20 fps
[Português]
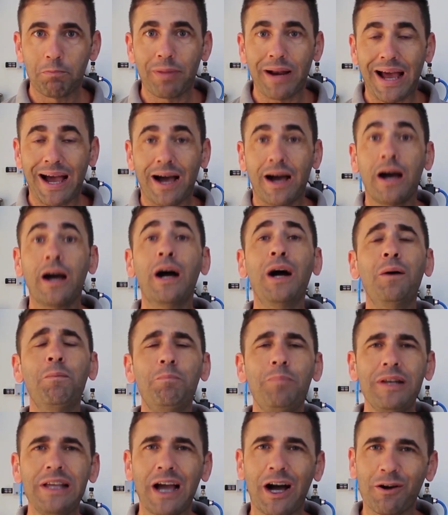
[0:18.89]
Para
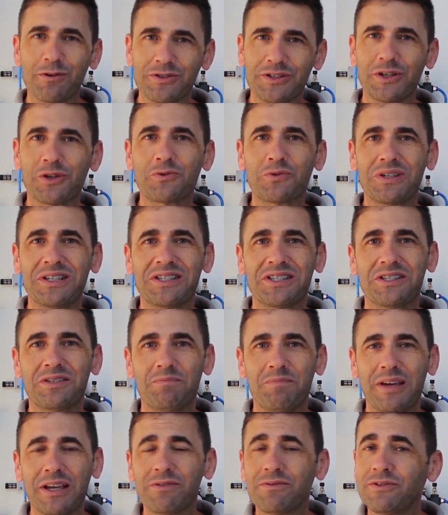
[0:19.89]
ampliar o seu
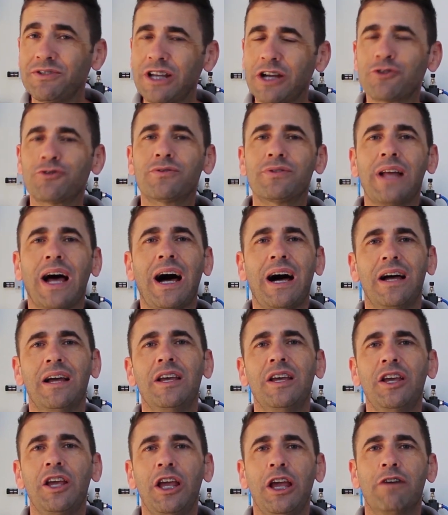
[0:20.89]
conhecimento e te
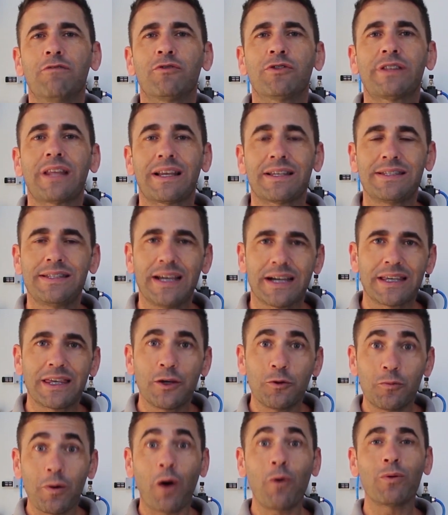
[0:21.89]
ajudar, eu vou trazer
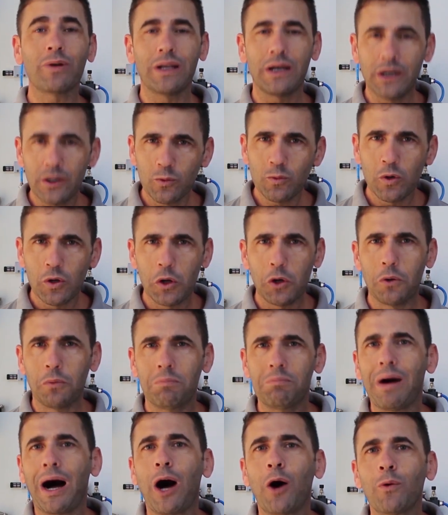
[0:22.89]
aqui um aulão,
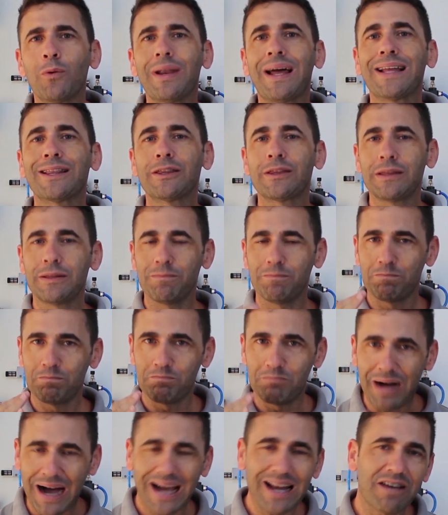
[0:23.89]
uma aula
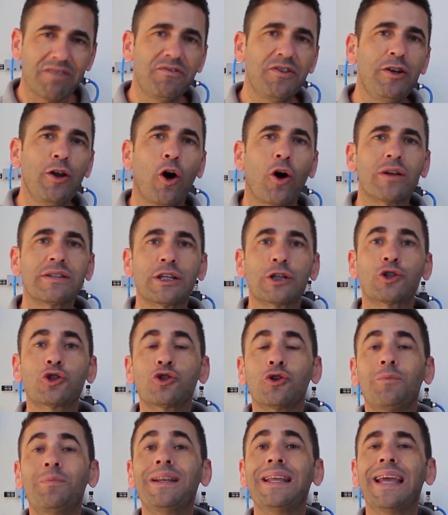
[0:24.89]
maravilhosa
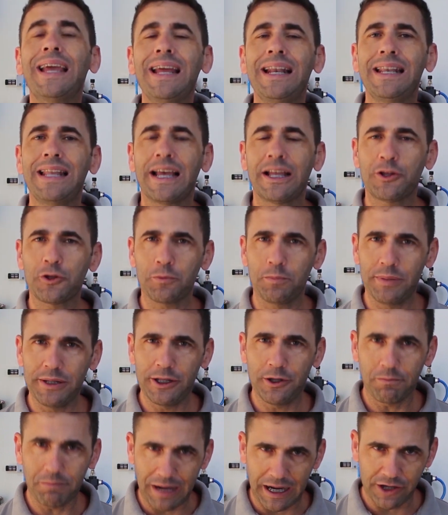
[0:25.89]
sobre
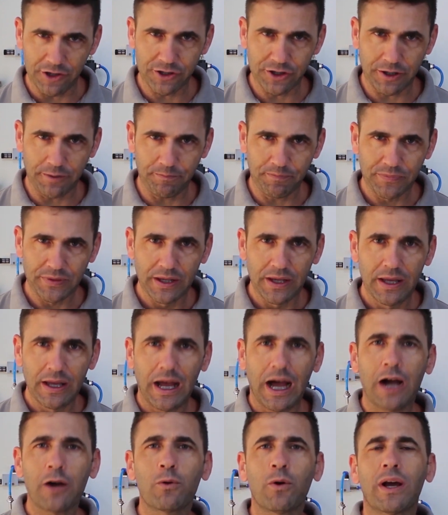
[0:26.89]
eletropneumática.
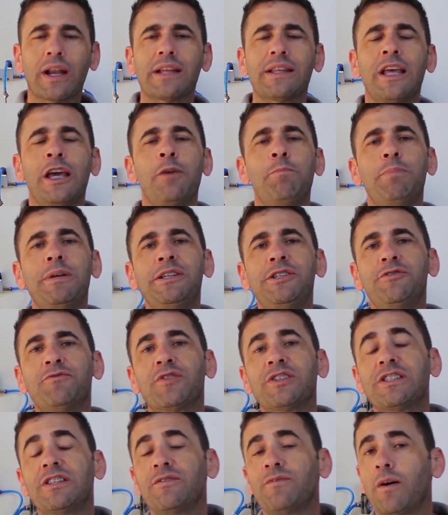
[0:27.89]
Agora, de repente,
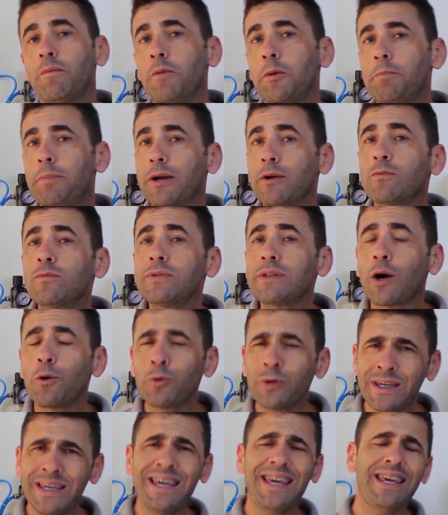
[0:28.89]
você vai me perguntar
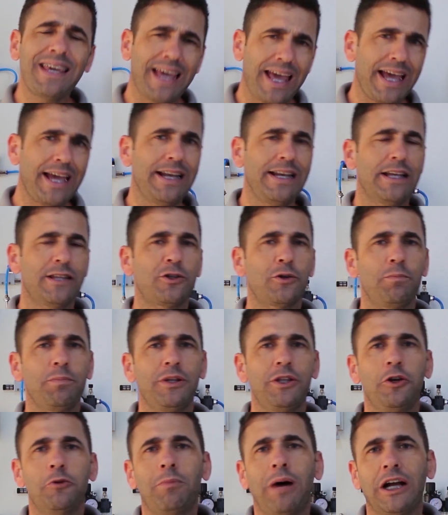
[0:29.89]
o que é
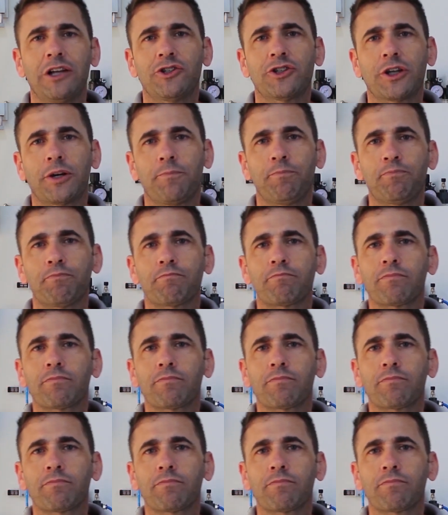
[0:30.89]
eletropneumática.